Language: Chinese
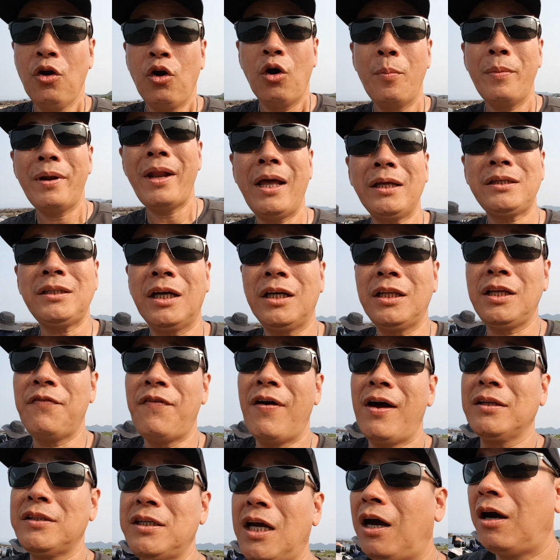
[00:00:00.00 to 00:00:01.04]
我们来这个地
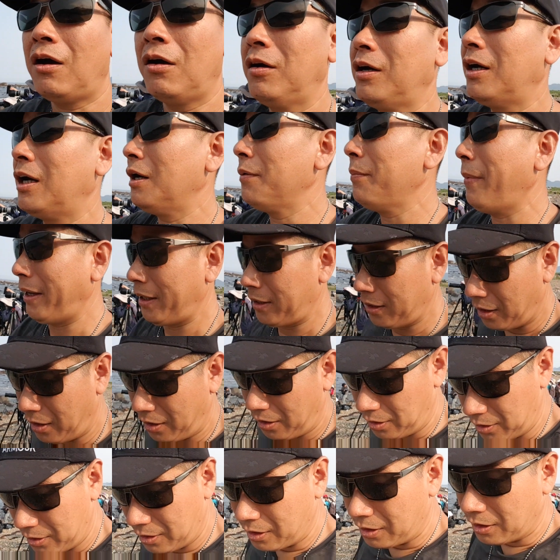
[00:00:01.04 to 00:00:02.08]
方叫和美啊、
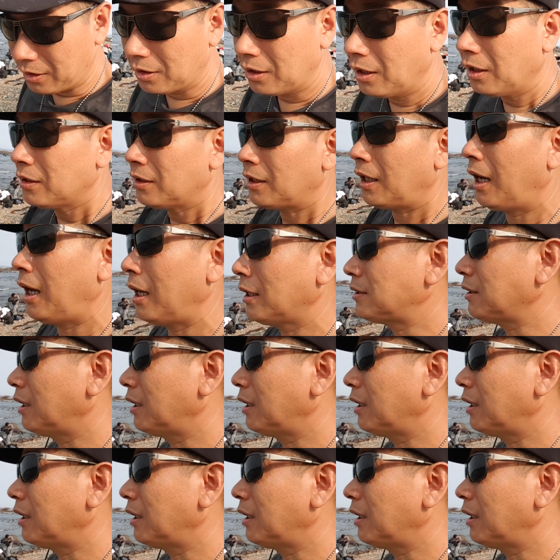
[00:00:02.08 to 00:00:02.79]
哦，那